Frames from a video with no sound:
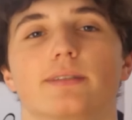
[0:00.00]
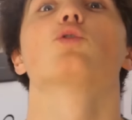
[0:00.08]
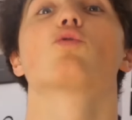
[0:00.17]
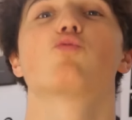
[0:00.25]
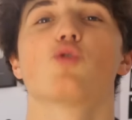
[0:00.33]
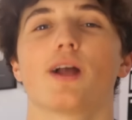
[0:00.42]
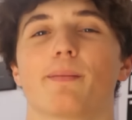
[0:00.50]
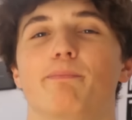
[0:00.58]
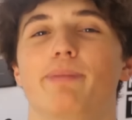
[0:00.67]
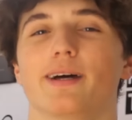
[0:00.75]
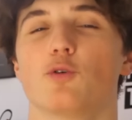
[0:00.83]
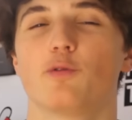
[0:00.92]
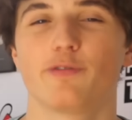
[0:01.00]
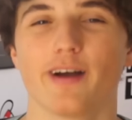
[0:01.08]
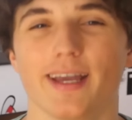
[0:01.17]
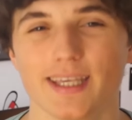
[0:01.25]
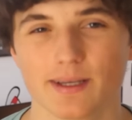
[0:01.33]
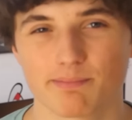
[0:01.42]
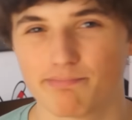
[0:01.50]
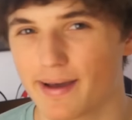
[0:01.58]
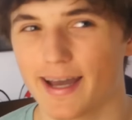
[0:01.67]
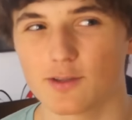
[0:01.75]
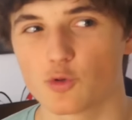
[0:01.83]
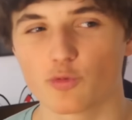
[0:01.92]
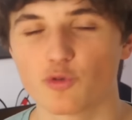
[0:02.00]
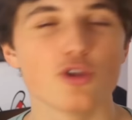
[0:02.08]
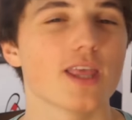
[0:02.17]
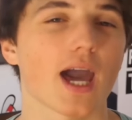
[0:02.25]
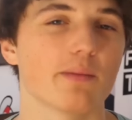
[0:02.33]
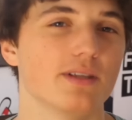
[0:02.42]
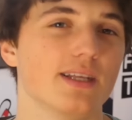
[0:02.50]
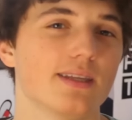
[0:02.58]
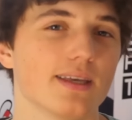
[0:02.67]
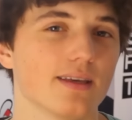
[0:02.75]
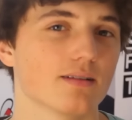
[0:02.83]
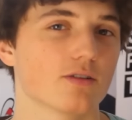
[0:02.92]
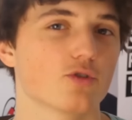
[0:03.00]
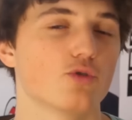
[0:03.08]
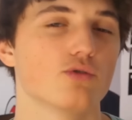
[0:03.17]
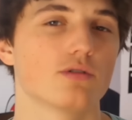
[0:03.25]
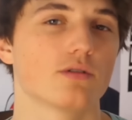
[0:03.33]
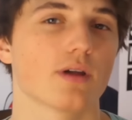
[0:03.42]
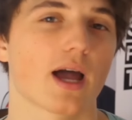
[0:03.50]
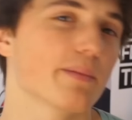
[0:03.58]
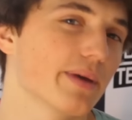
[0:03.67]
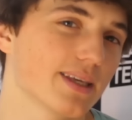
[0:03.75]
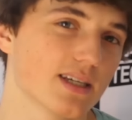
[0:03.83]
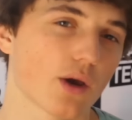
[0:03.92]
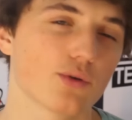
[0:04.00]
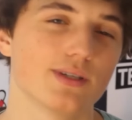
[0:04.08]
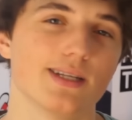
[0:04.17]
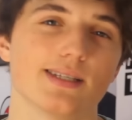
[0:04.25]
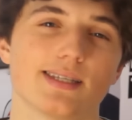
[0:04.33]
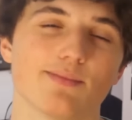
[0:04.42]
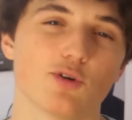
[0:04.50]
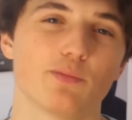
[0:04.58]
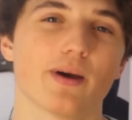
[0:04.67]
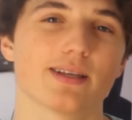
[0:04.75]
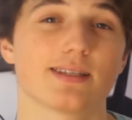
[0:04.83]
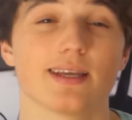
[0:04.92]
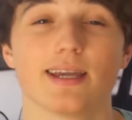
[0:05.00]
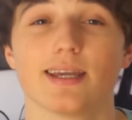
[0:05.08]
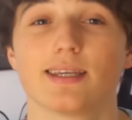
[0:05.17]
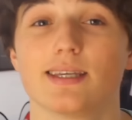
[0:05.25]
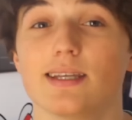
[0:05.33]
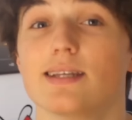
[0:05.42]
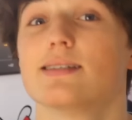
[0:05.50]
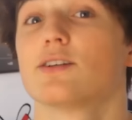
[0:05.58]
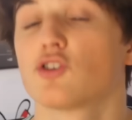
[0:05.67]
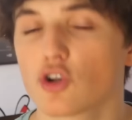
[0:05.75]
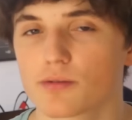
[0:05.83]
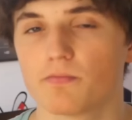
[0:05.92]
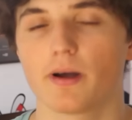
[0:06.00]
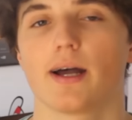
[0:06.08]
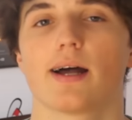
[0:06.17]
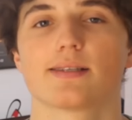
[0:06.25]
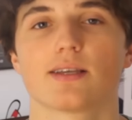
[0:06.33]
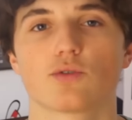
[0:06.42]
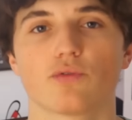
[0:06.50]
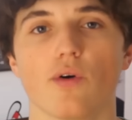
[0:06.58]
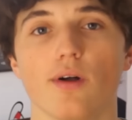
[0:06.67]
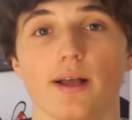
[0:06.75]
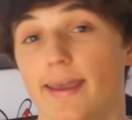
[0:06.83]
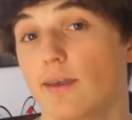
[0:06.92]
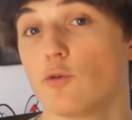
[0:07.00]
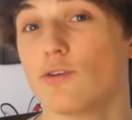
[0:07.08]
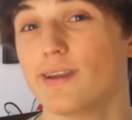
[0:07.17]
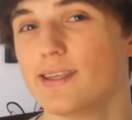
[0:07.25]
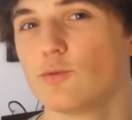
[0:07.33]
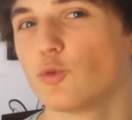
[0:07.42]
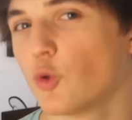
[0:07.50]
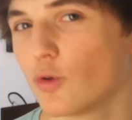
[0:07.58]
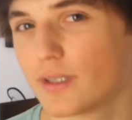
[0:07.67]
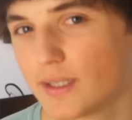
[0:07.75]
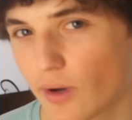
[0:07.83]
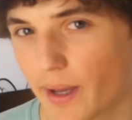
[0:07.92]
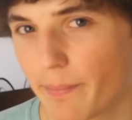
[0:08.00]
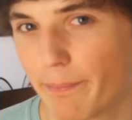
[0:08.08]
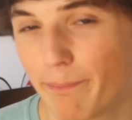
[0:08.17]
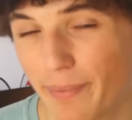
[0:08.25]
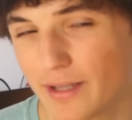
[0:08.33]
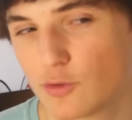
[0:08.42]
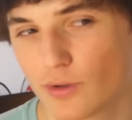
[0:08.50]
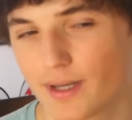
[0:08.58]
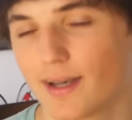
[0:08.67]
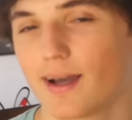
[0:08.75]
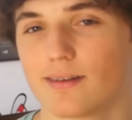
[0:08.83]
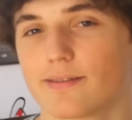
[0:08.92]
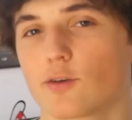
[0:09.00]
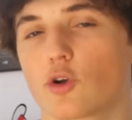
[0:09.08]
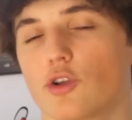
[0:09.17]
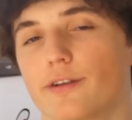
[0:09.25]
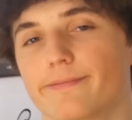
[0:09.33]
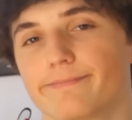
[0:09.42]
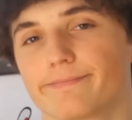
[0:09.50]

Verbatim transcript: Donc voilà, pas de faille, pas de vulnérabilité, juste un mec qui réutilise ses mots de passe et qui les échange pas assez souvent, et une ligne ou deux qui aurait pas dû être là dans le code.